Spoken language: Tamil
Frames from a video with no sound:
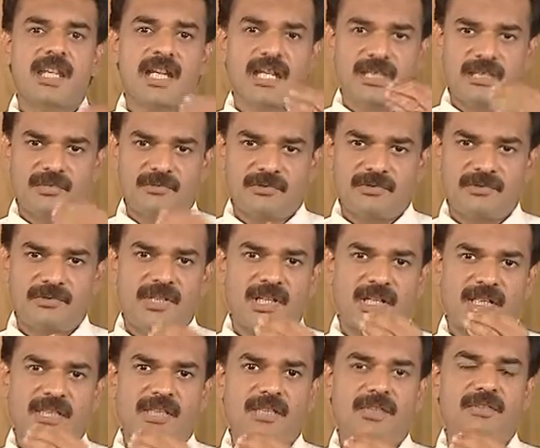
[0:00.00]
அந்த
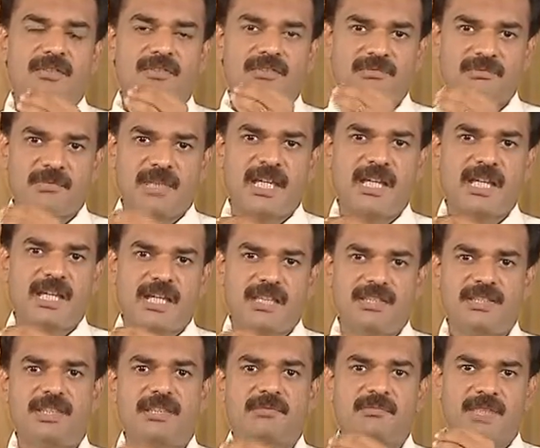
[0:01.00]
மூன்றரை கிலோவுக்கு மேலே
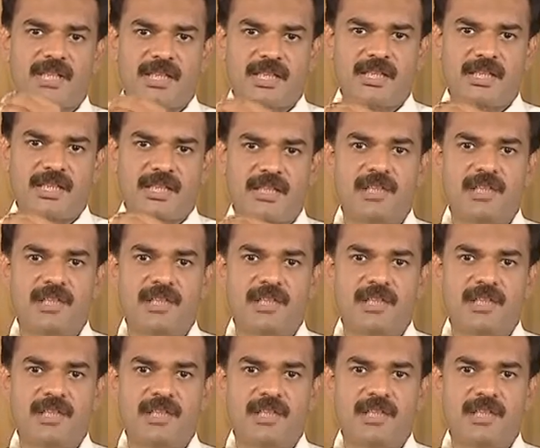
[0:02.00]
அதிகமான